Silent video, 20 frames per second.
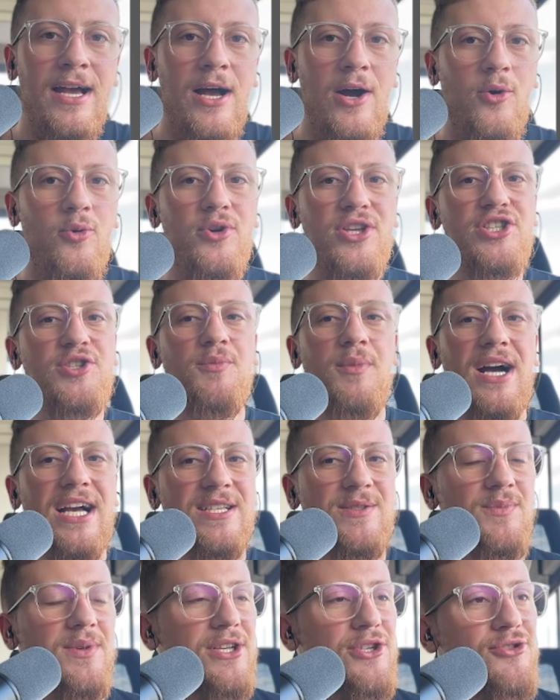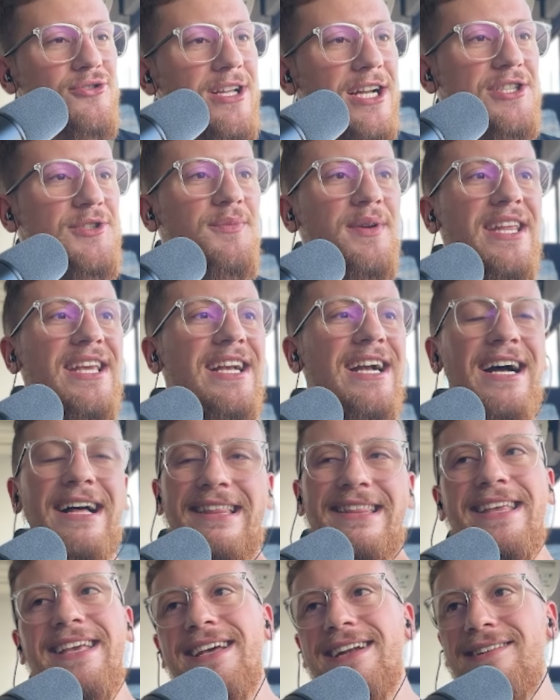ruim demais, bicho. Tá de
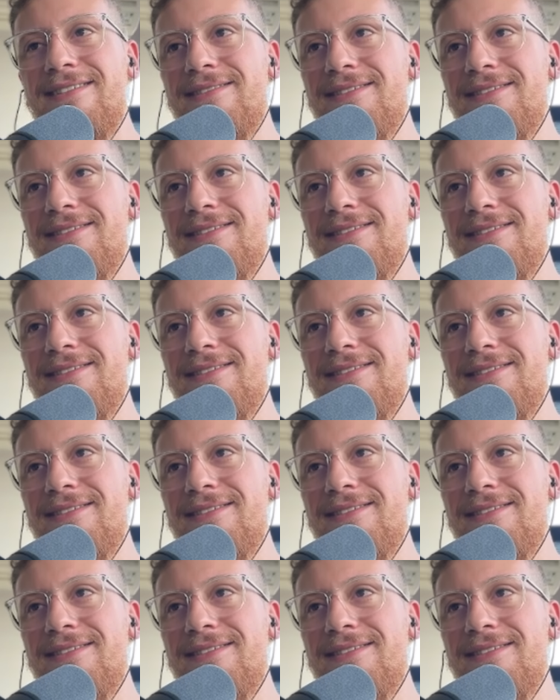brincadeira,